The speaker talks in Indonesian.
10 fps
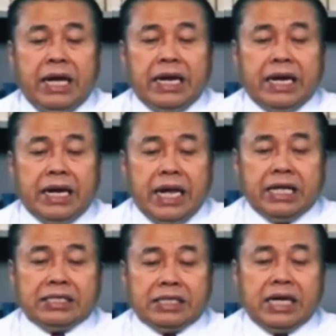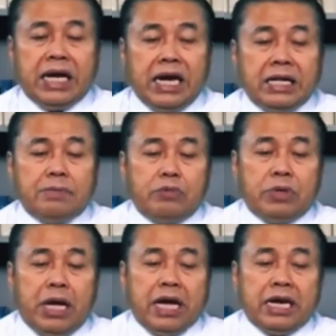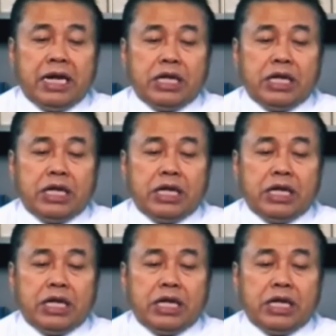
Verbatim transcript: enak sekali punya anak